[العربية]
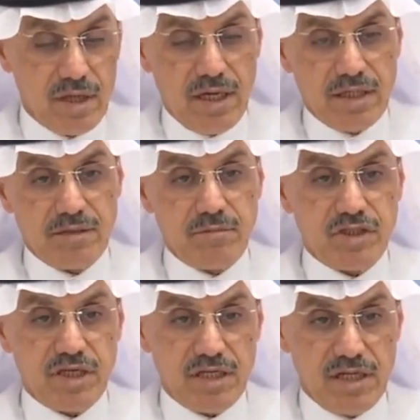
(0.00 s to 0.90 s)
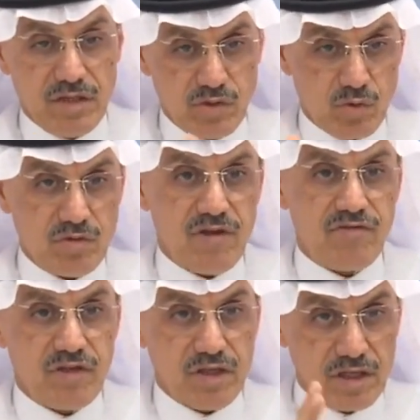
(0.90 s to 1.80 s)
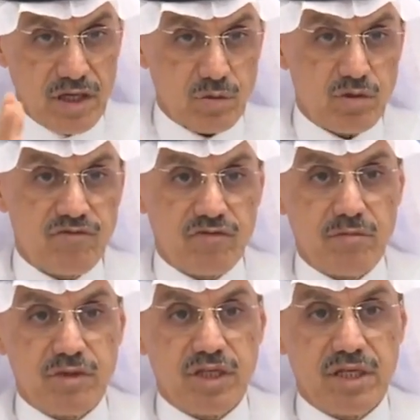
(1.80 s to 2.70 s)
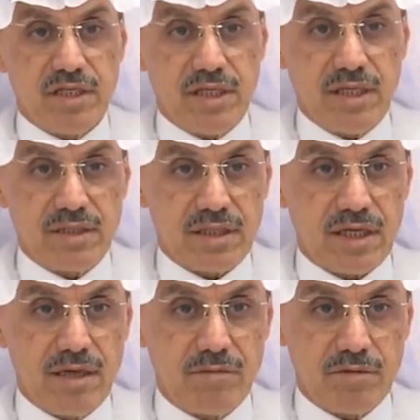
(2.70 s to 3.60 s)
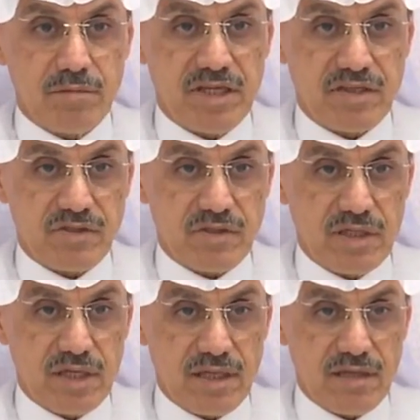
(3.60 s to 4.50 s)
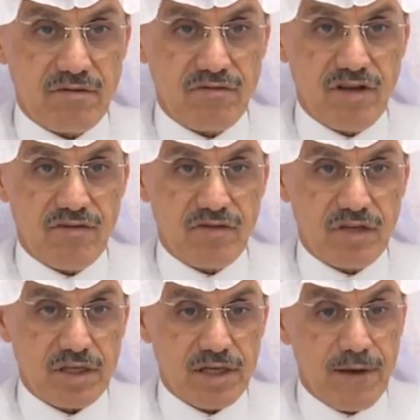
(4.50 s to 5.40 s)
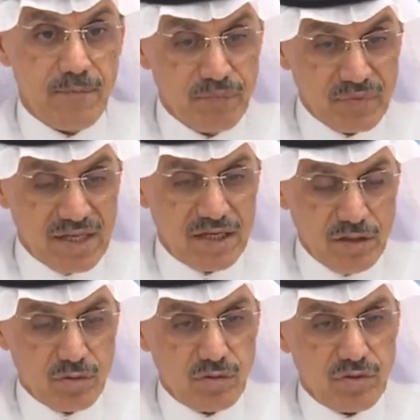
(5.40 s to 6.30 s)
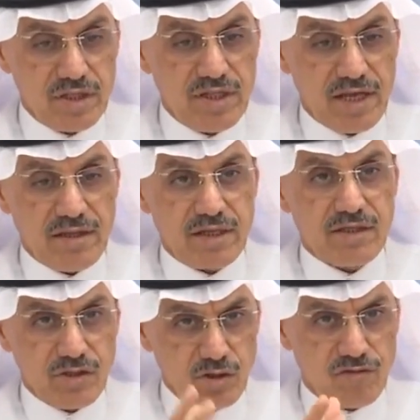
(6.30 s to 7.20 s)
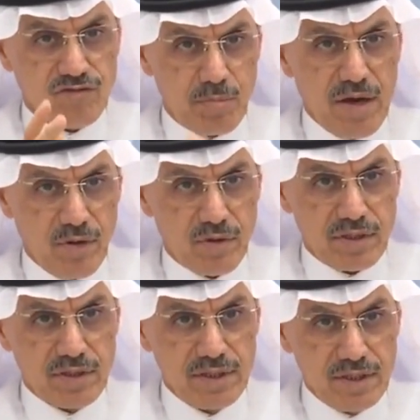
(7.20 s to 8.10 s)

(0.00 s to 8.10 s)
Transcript: عن مشاريع زرت أفريقيا وشفت المشاريع التي قامت بها الصين أيضا في أفريقيا نحن نريد أيضا السوفت باور